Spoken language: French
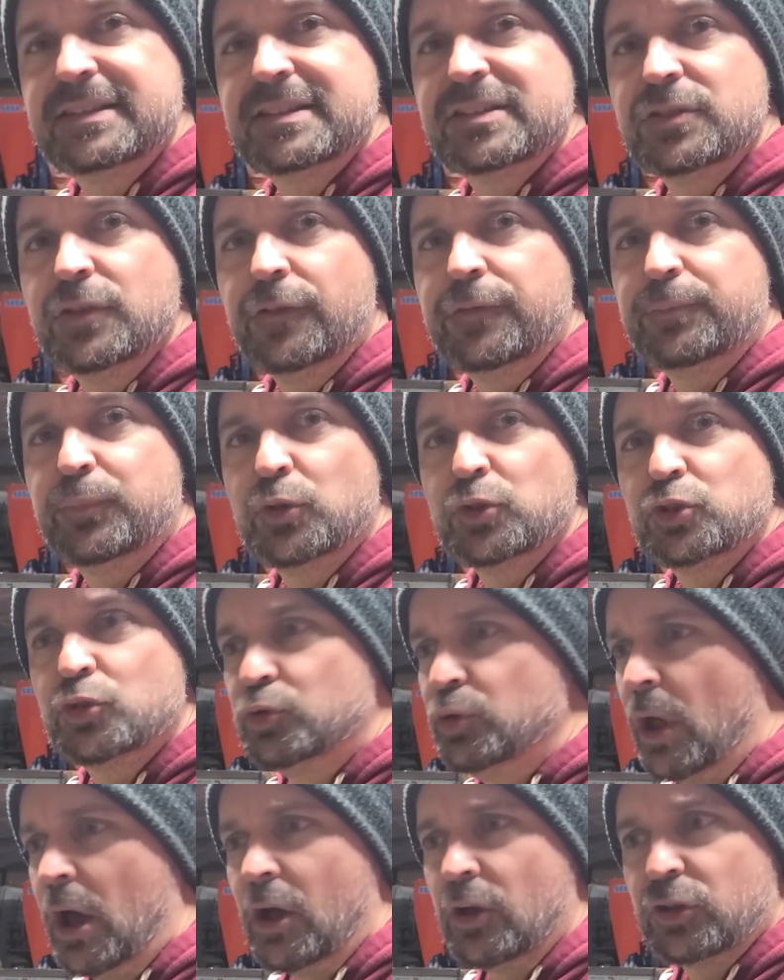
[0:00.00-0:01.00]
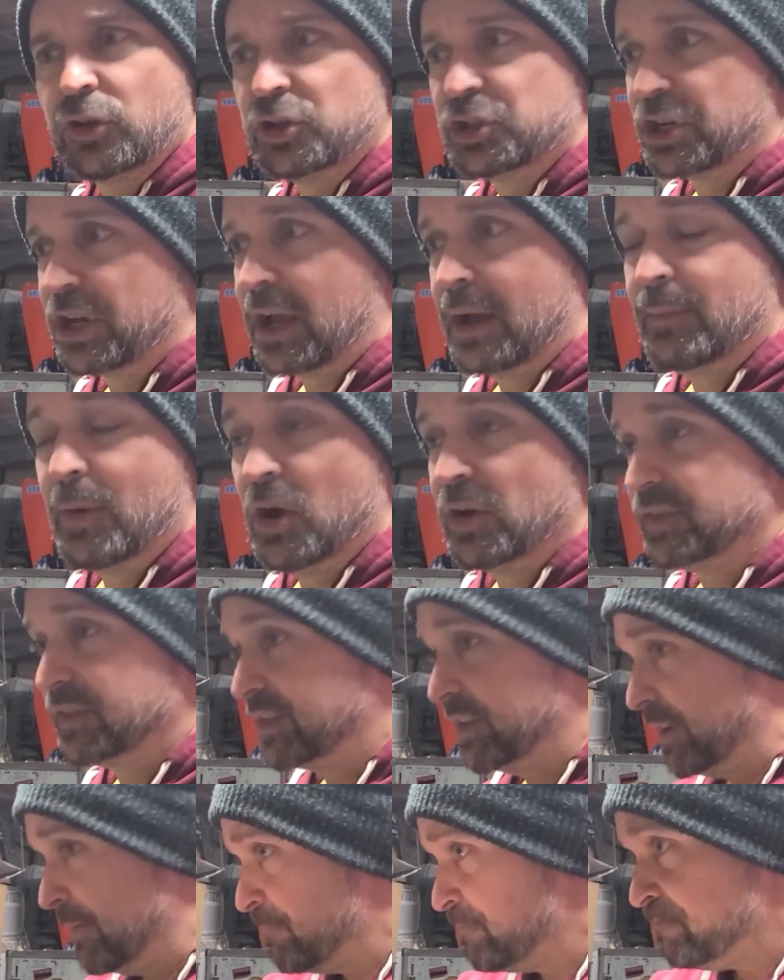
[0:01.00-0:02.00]
19 pouces couleur que j'ai
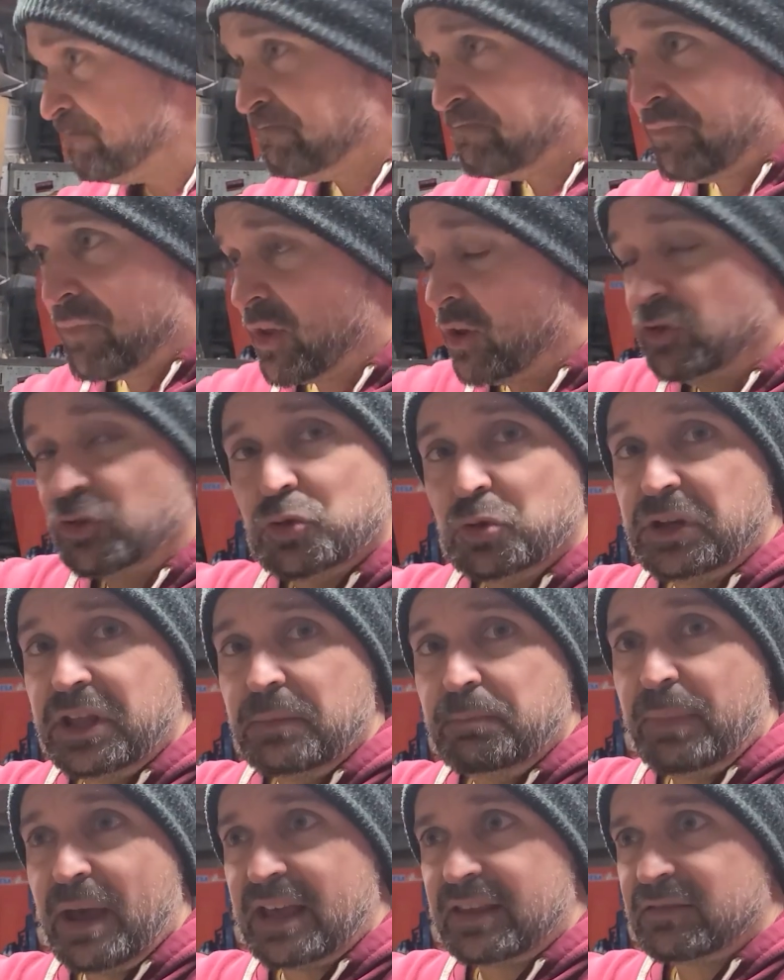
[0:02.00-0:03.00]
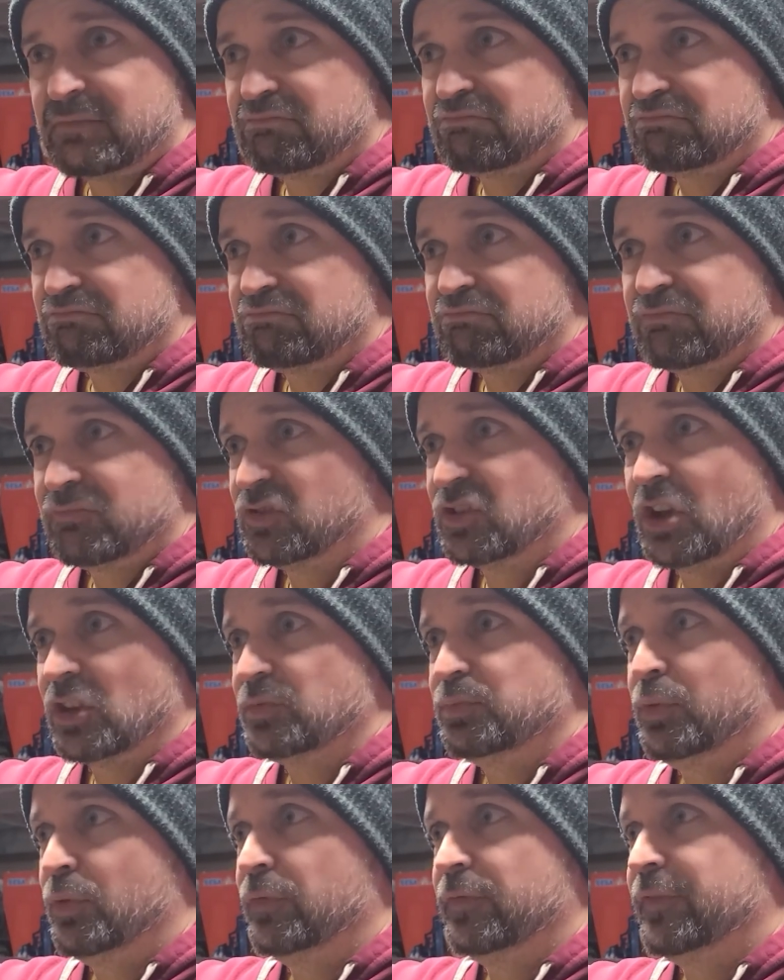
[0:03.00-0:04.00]
ramassée sur les packs, je pense
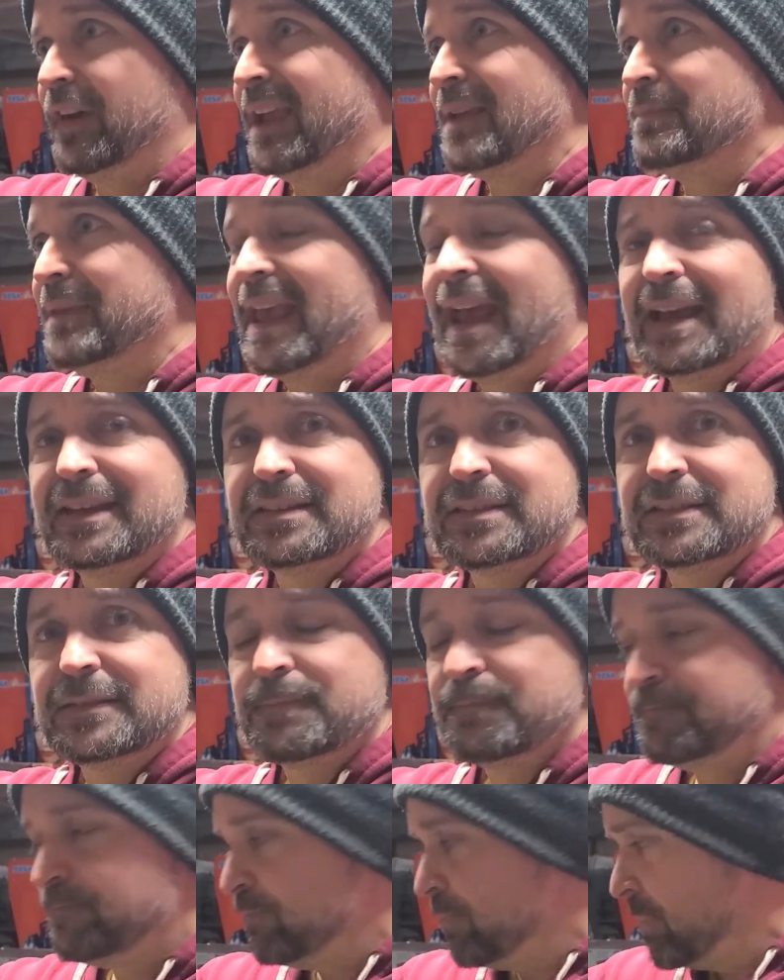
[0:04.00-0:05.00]
pour 20 pièces.